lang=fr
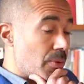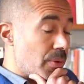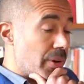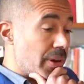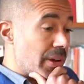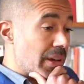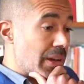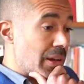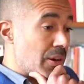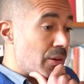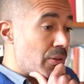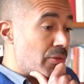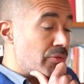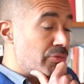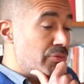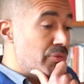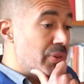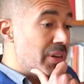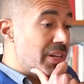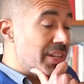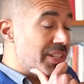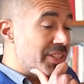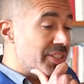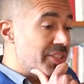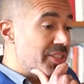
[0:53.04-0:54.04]
Ouais, alors vous
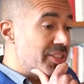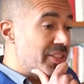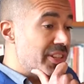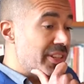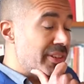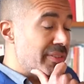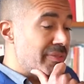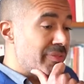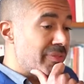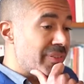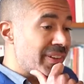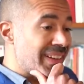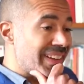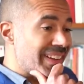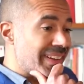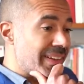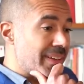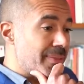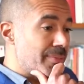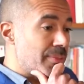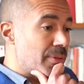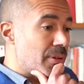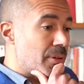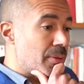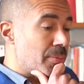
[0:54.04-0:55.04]
lésinez
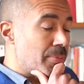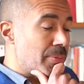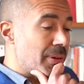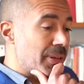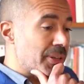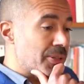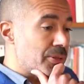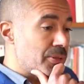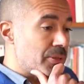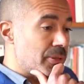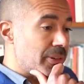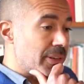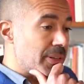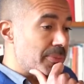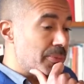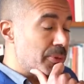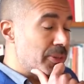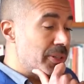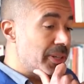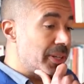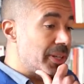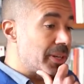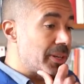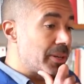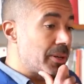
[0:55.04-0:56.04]
vraiment pas sur les
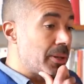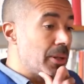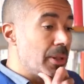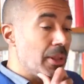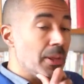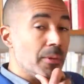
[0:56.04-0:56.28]
modèles. Hein.